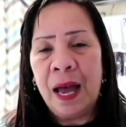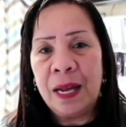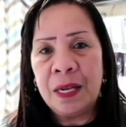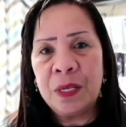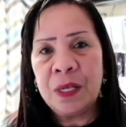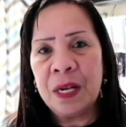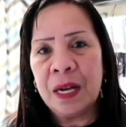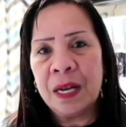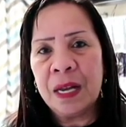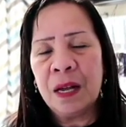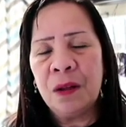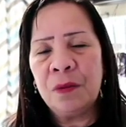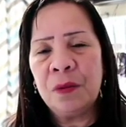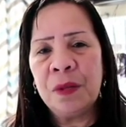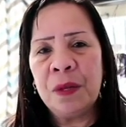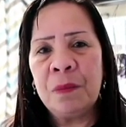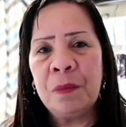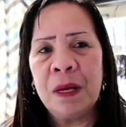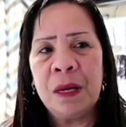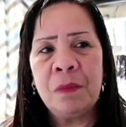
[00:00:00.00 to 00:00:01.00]
IG
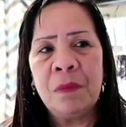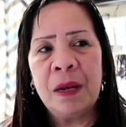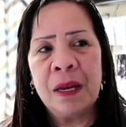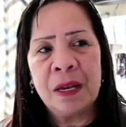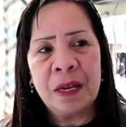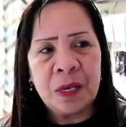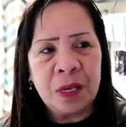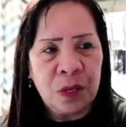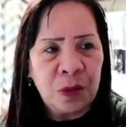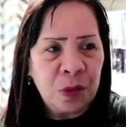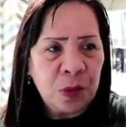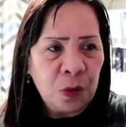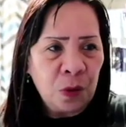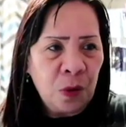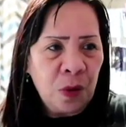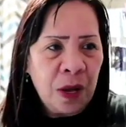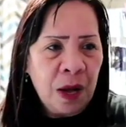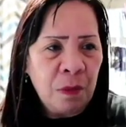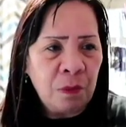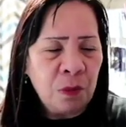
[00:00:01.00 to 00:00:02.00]
account ni Maymay kasi
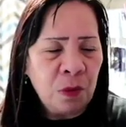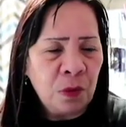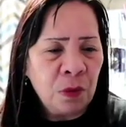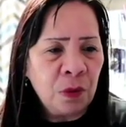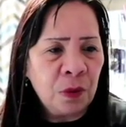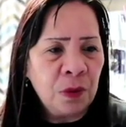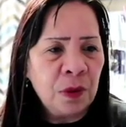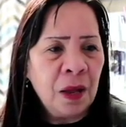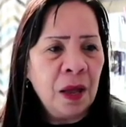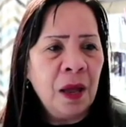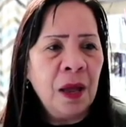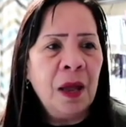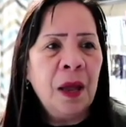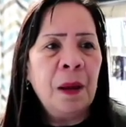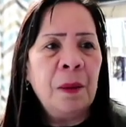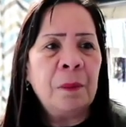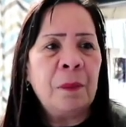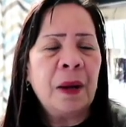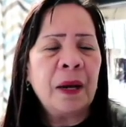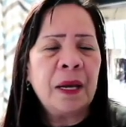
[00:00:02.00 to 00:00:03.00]
gusto ko nga pong
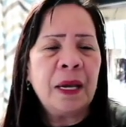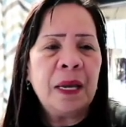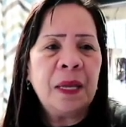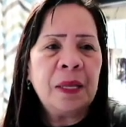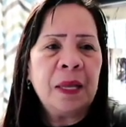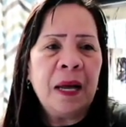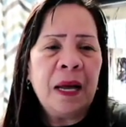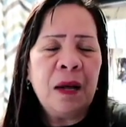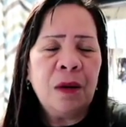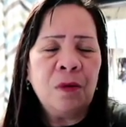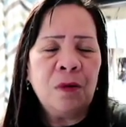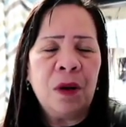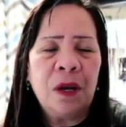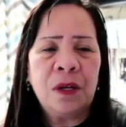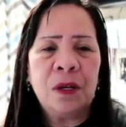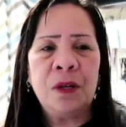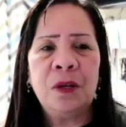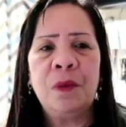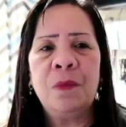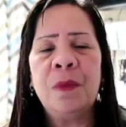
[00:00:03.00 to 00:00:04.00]
makita
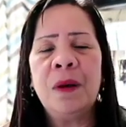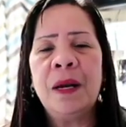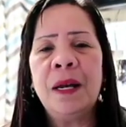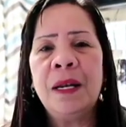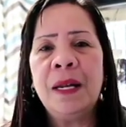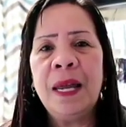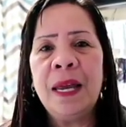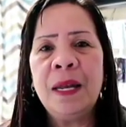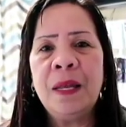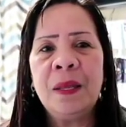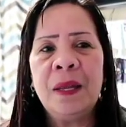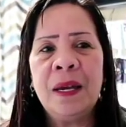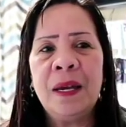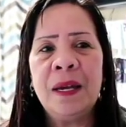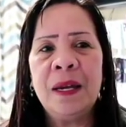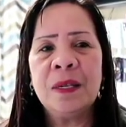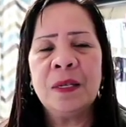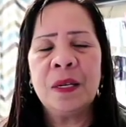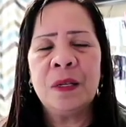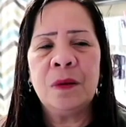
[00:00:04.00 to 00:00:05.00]
kung ano na yung mga
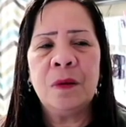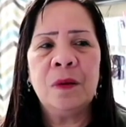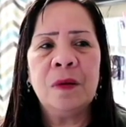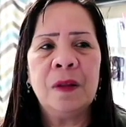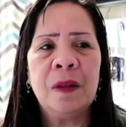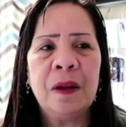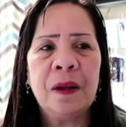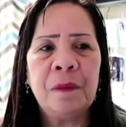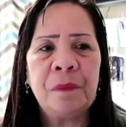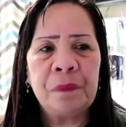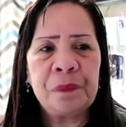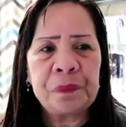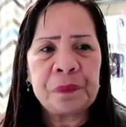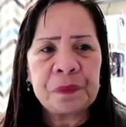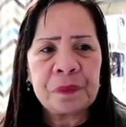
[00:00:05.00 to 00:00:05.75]
latest and all that.